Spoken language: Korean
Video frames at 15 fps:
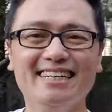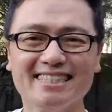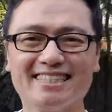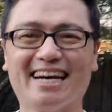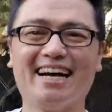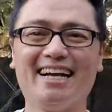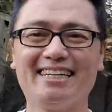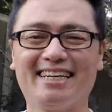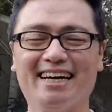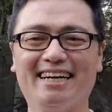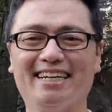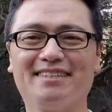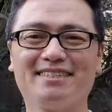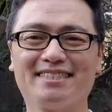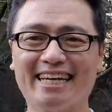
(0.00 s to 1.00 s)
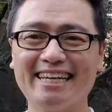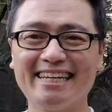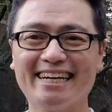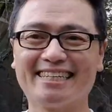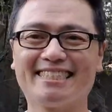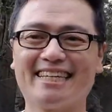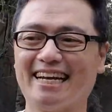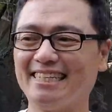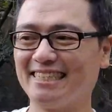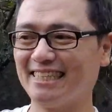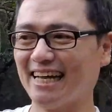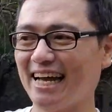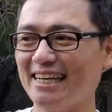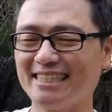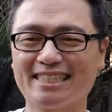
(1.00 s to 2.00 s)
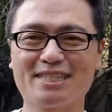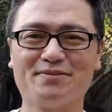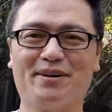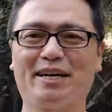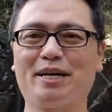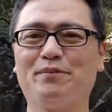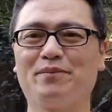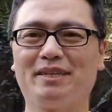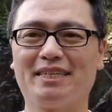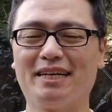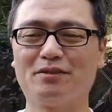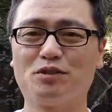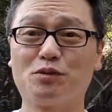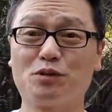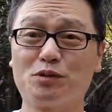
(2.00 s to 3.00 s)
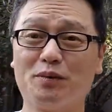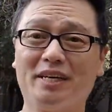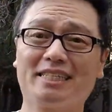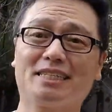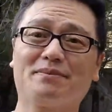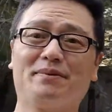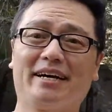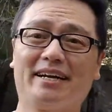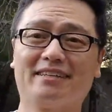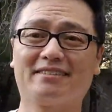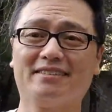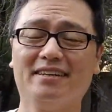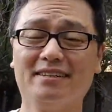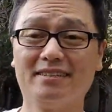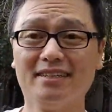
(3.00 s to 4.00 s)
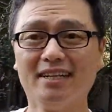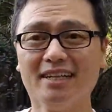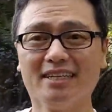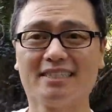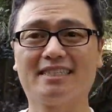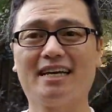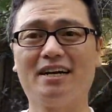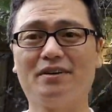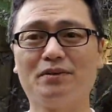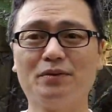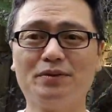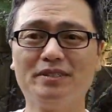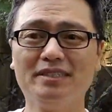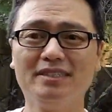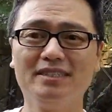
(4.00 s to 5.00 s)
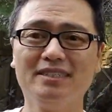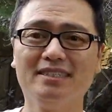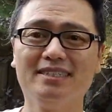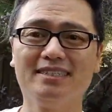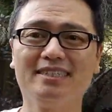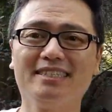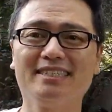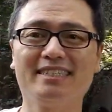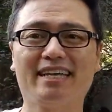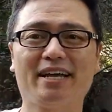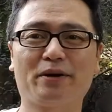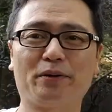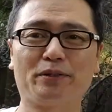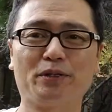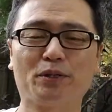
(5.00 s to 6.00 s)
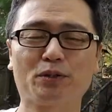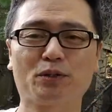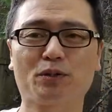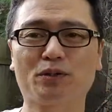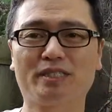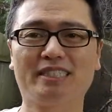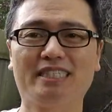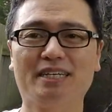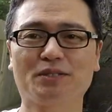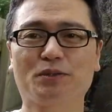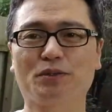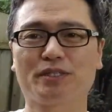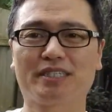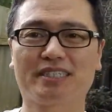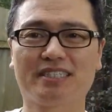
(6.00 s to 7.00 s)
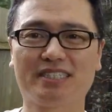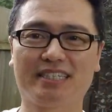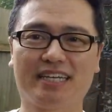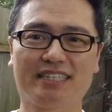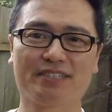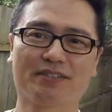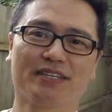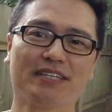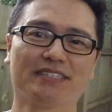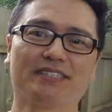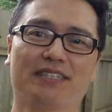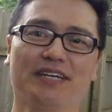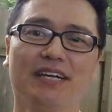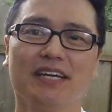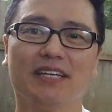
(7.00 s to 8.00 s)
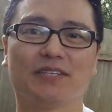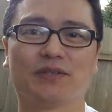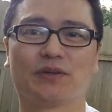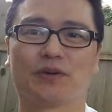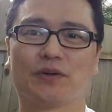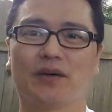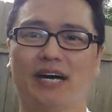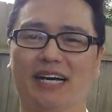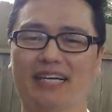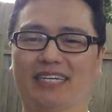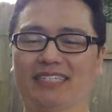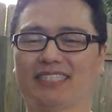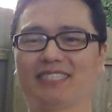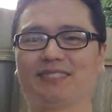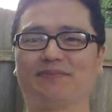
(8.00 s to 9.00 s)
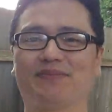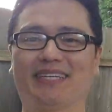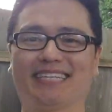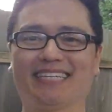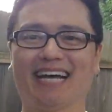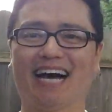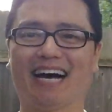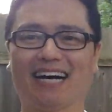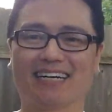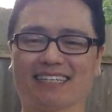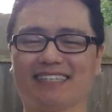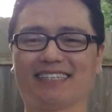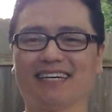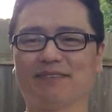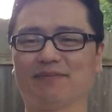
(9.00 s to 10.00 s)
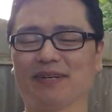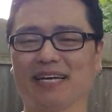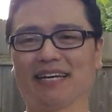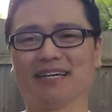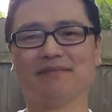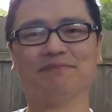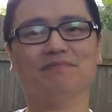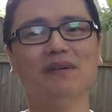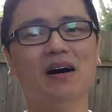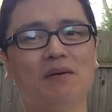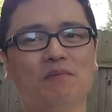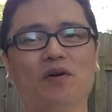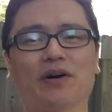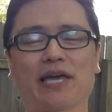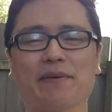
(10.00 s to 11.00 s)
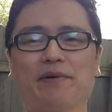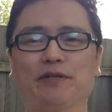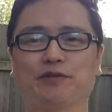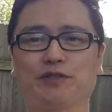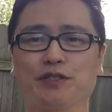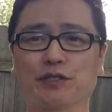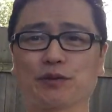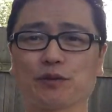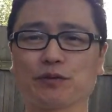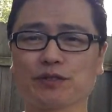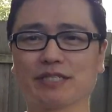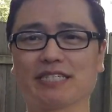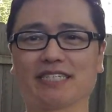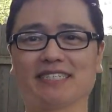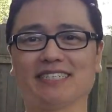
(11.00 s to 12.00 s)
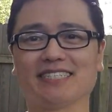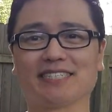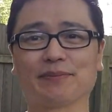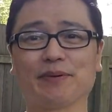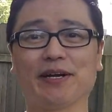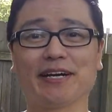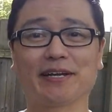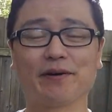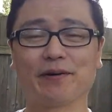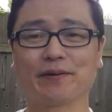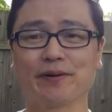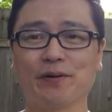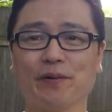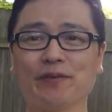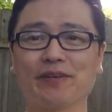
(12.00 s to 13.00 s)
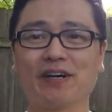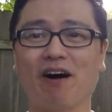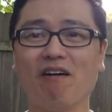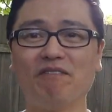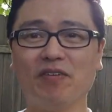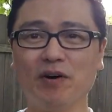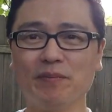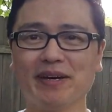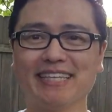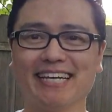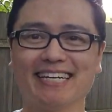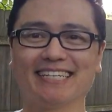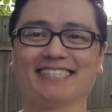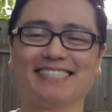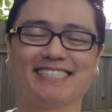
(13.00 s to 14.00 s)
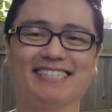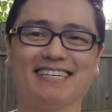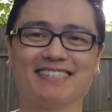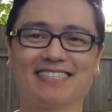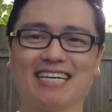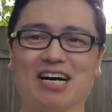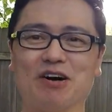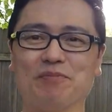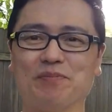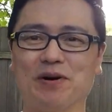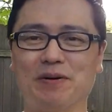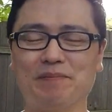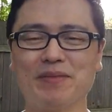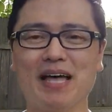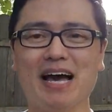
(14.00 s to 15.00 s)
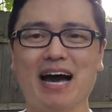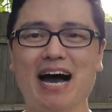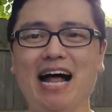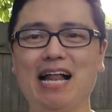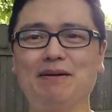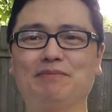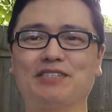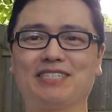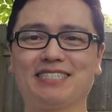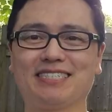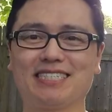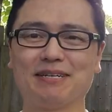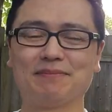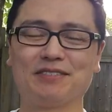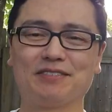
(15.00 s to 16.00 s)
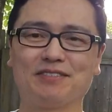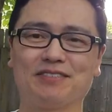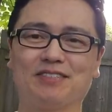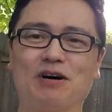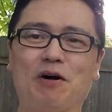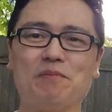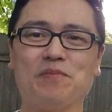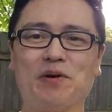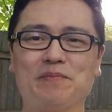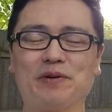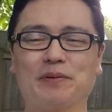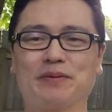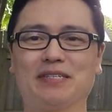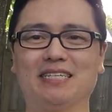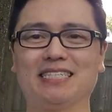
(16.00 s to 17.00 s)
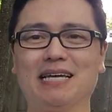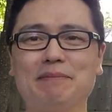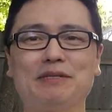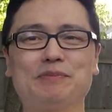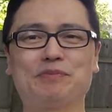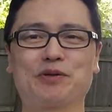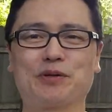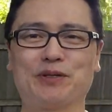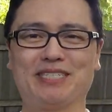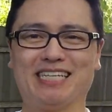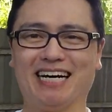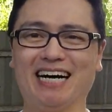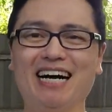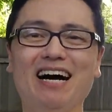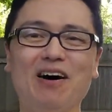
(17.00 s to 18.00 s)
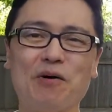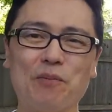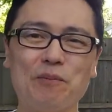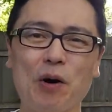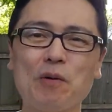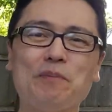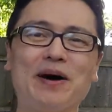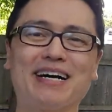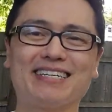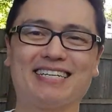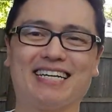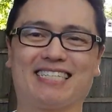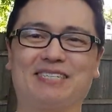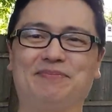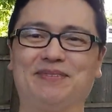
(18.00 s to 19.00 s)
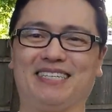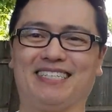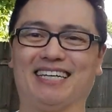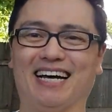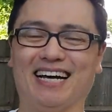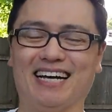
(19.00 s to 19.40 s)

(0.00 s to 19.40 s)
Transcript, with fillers: 잘예 사냥을 잘 하시기 바랍니다. 주줍하시기 바라고요. 자 오늘은 예그 정도로 시장 소식을 예 전해드리도록 하겠습니다. 그 다음에 뭐 개별 주식 소식은 특별한 게 없고요. 오늘 은 어펌의 날이었죠. 자 어펌 시스템, 할부 시스템을 주는 어펌이 오늘 30% 이상 폭발을 했습니다.